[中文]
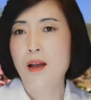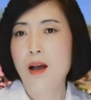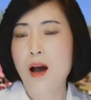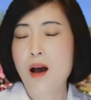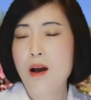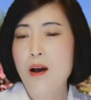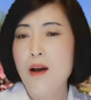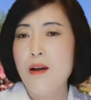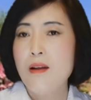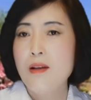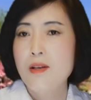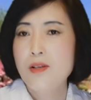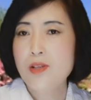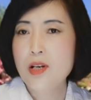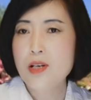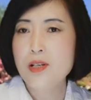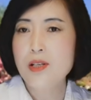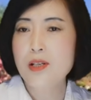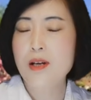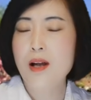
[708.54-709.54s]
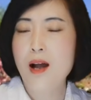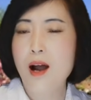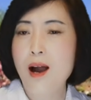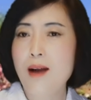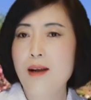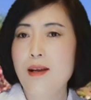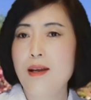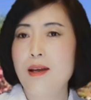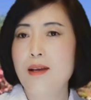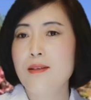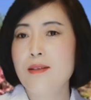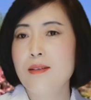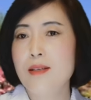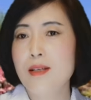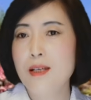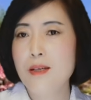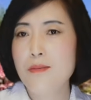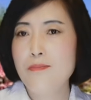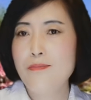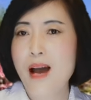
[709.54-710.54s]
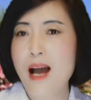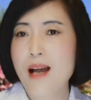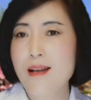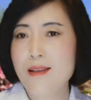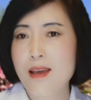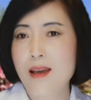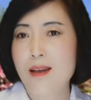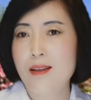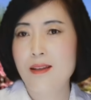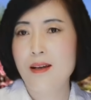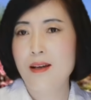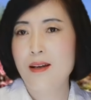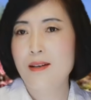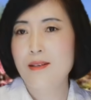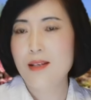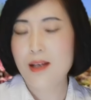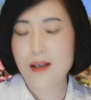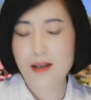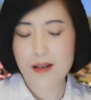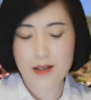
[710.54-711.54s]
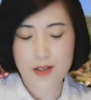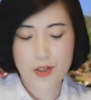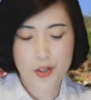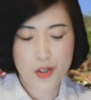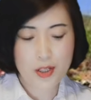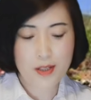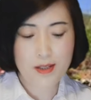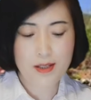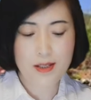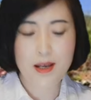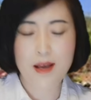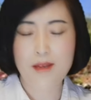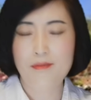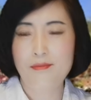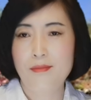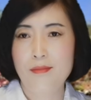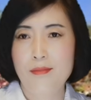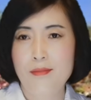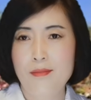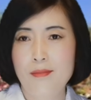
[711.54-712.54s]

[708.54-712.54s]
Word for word: 好，这是二零一八年的这个事件，